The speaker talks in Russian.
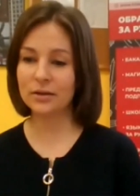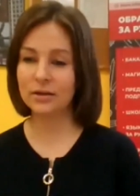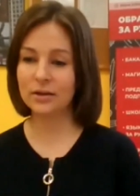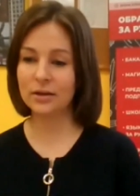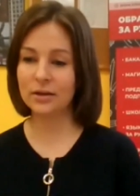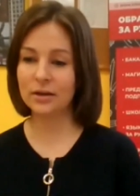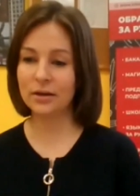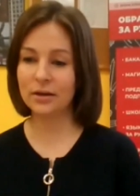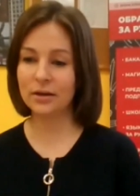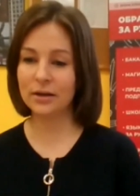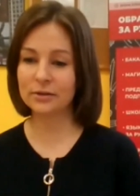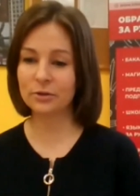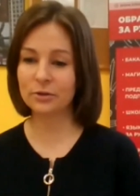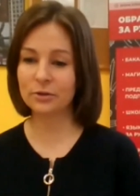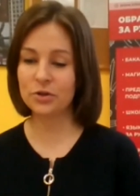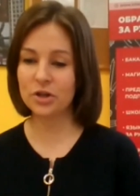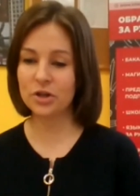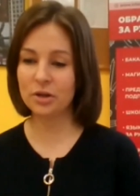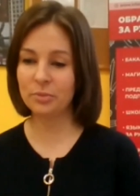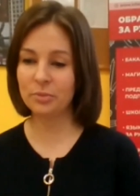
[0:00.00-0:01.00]

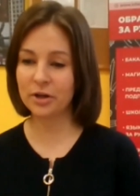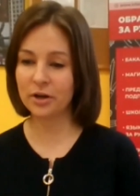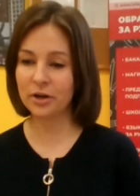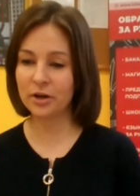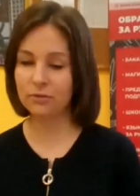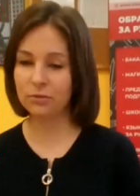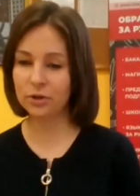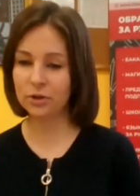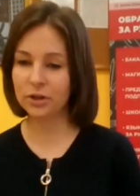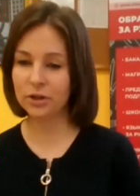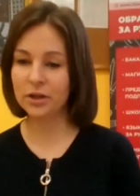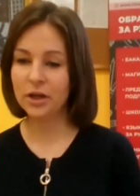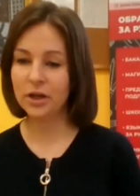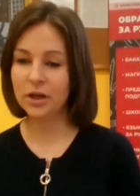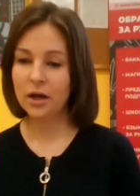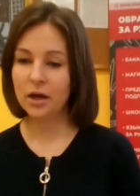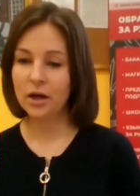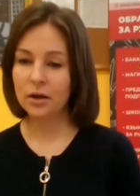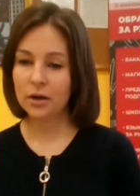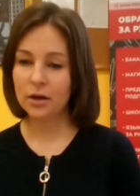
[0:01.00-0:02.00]
отключили микрофоны?
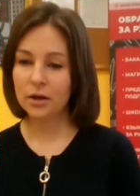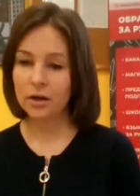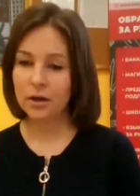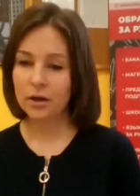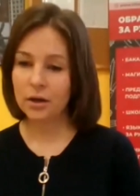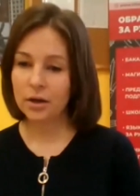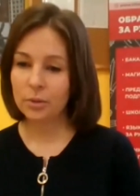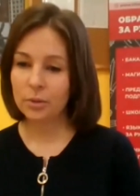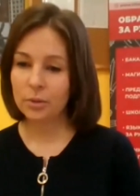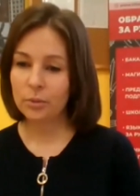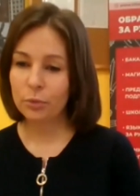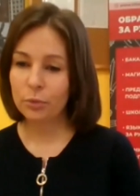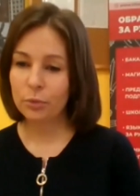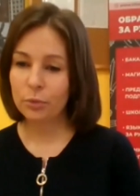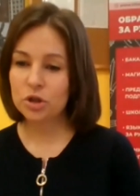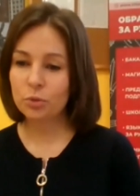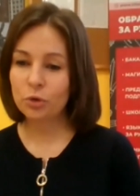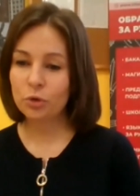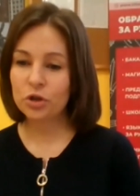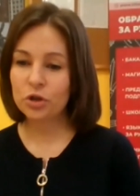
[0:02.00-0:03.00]

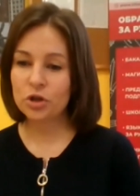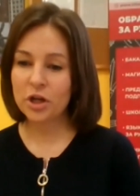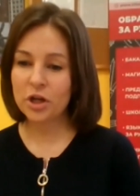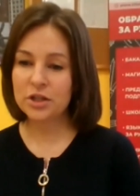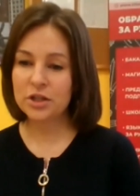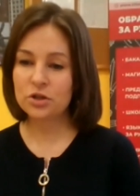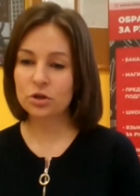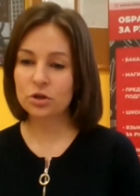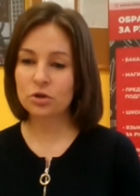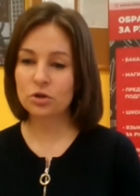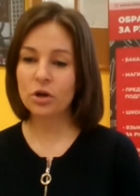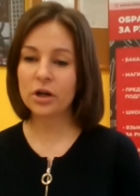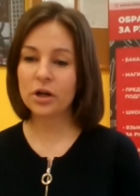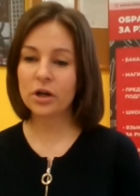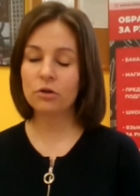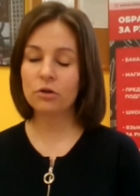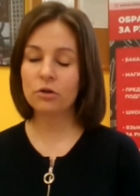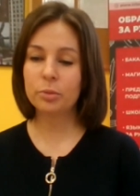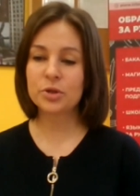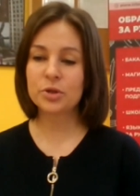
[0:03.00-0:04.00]
Почему речь идет
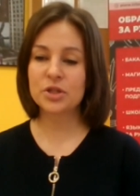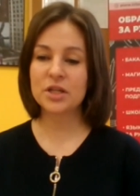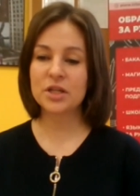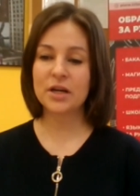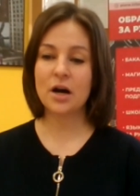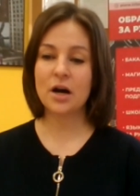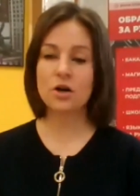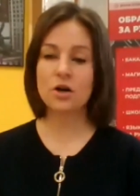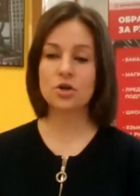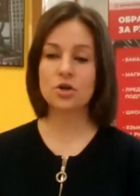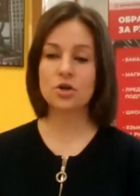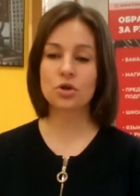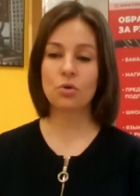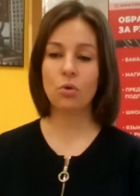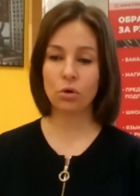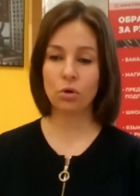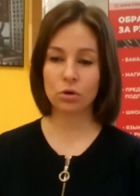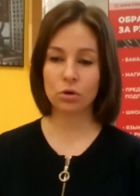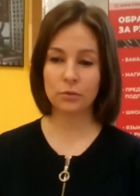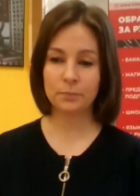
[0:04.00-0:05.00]
только об выпускниках
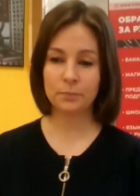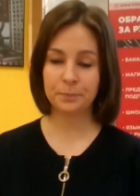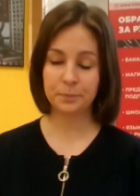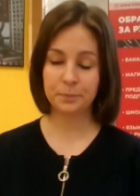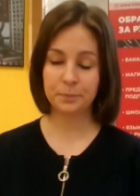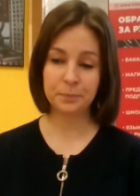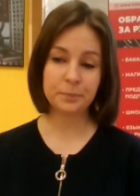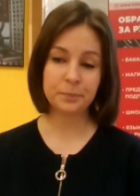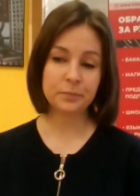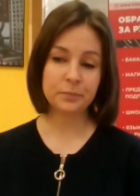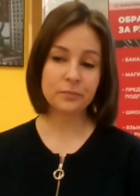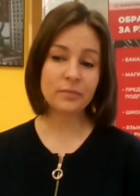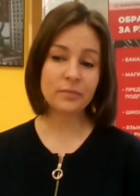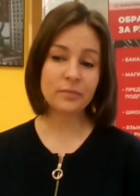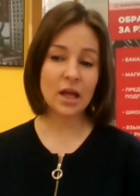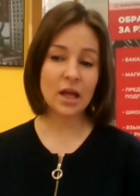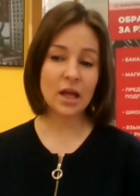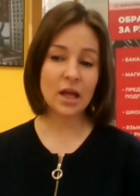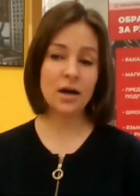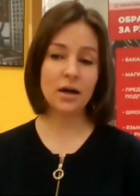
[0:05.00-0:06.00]
школ?
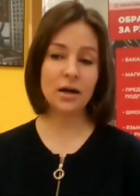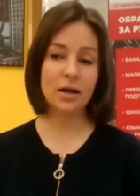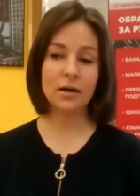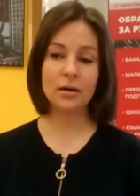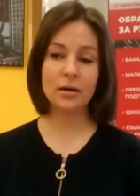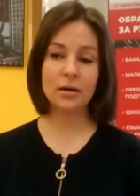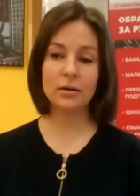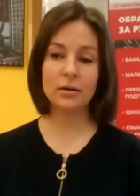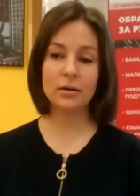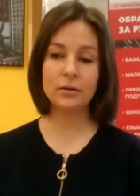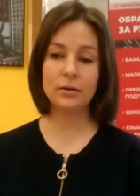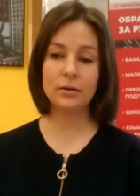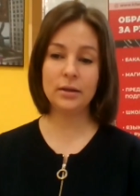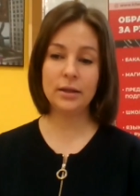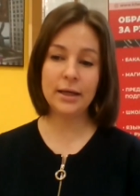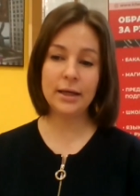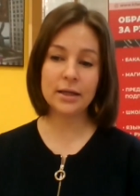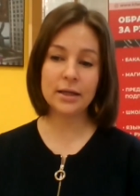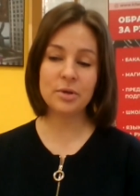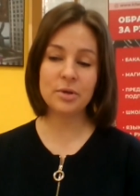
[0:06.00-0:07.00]
А,
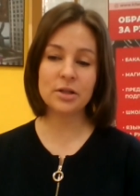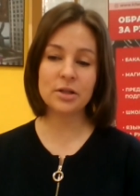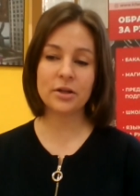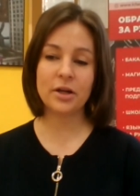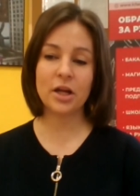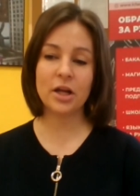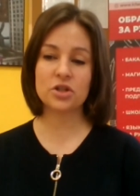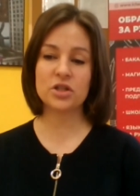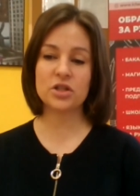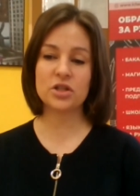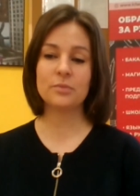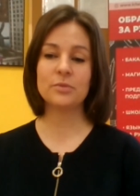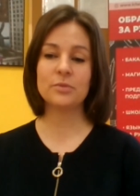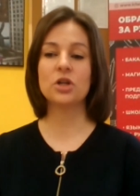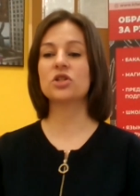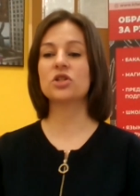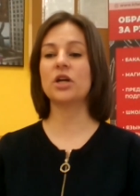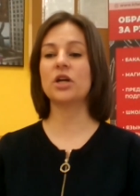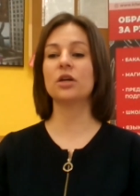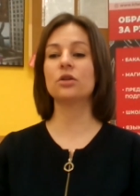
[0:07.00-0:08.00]
нет, милая, речь на самом деле
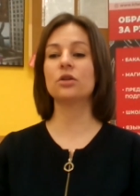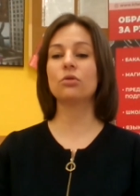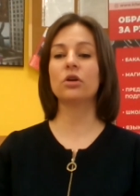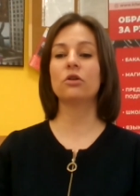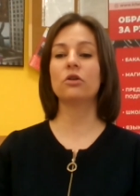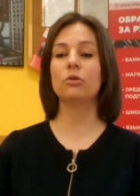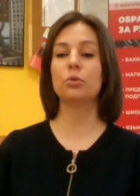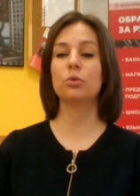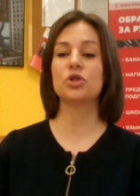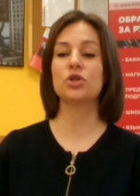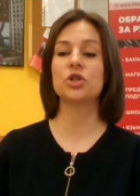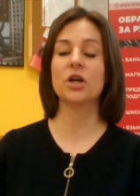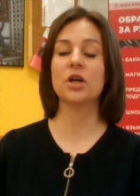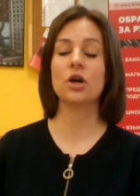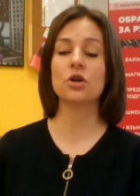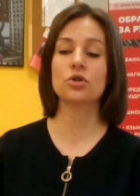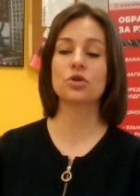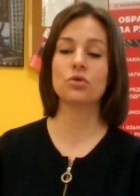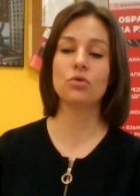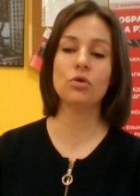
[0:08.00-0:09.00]
шла не только о
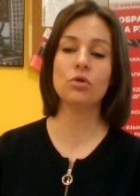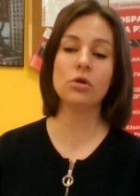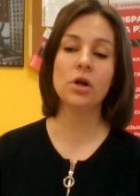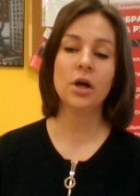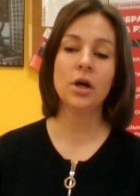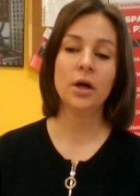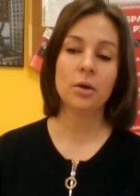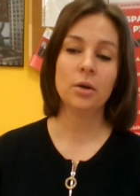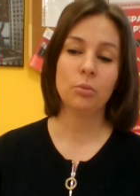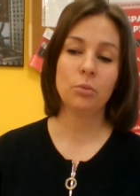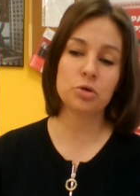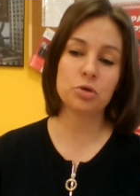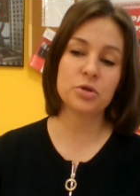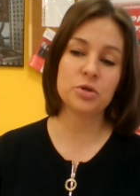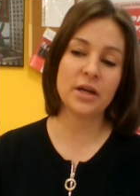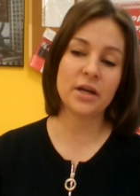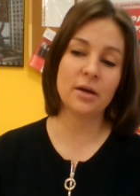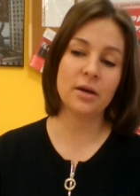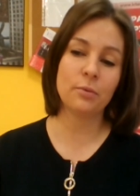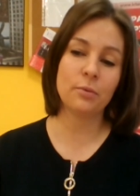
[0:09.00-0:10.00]
выпускниках школ, может
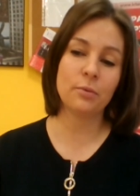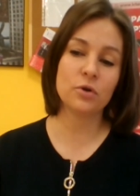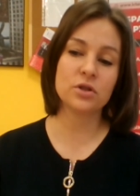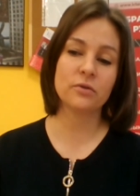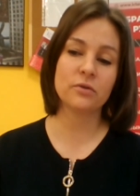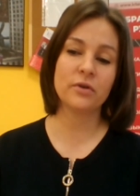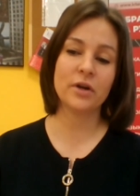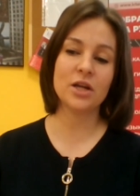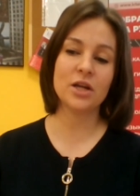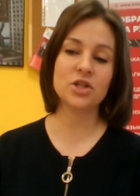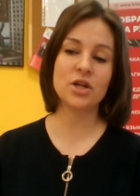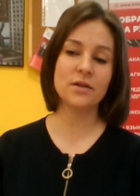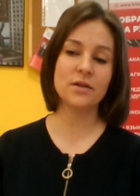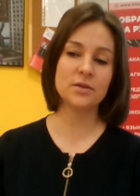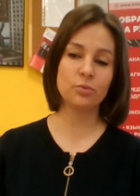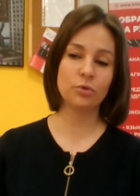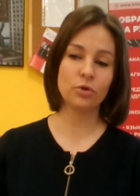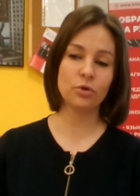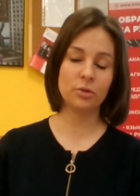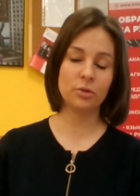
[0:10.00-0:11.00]
так я просто выражалась
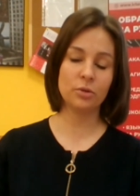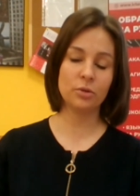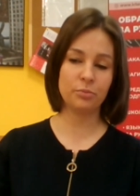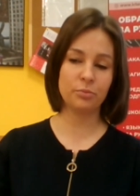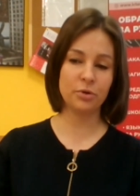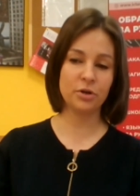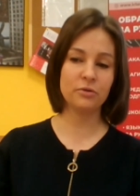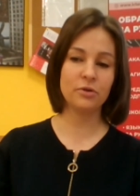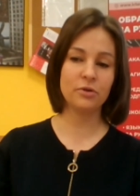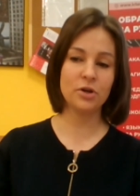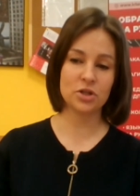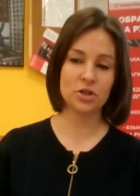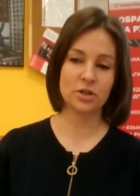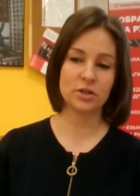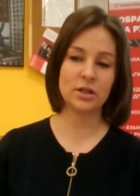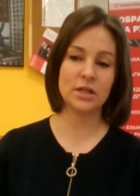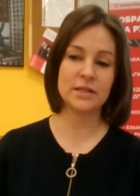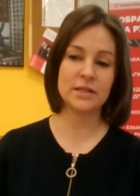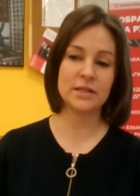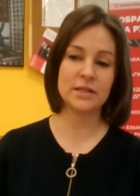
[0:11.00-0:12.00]
более привычно для
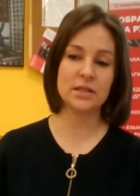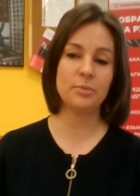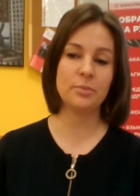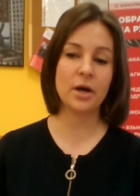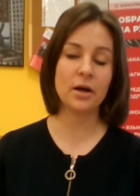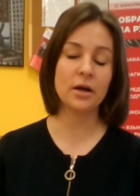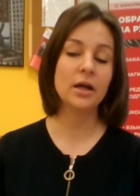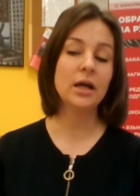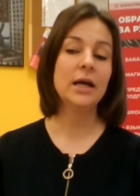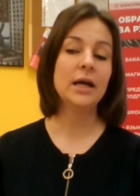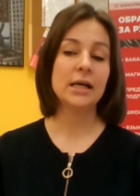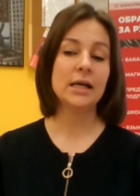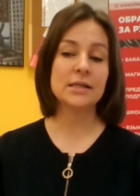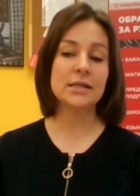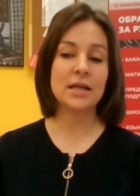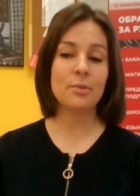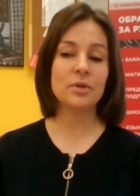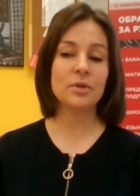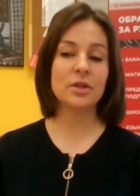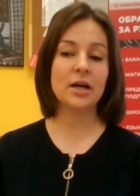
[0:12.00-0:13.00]
себя.
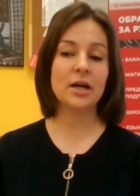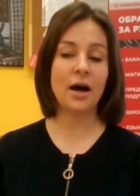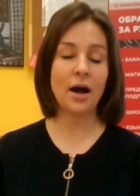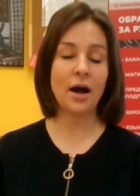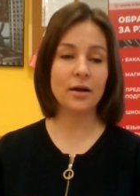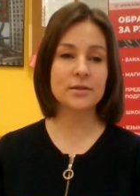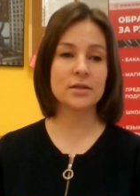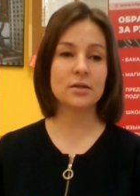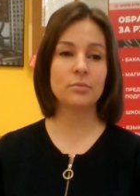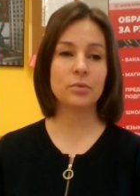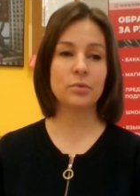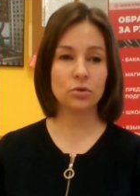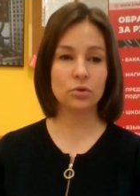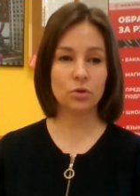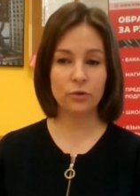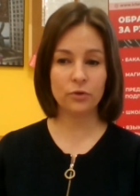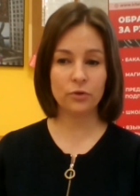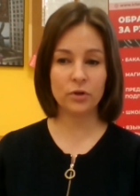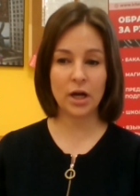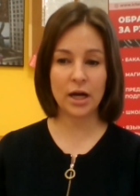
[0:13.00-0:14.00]
Экзамены IELTS либо
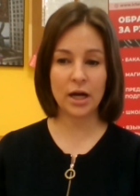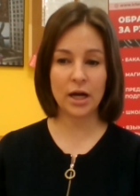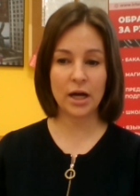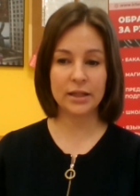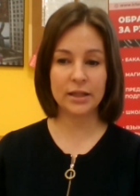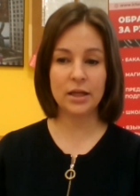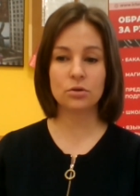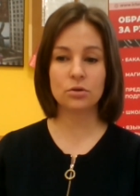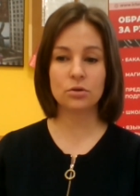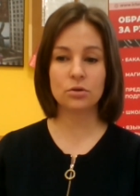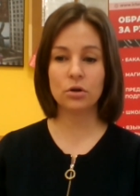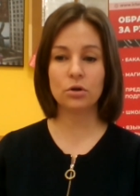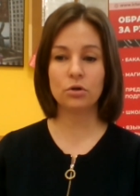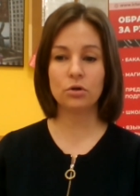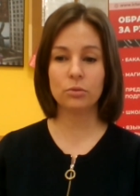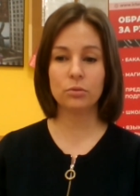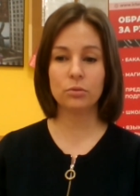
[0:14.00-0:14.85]
TOEFL, они не только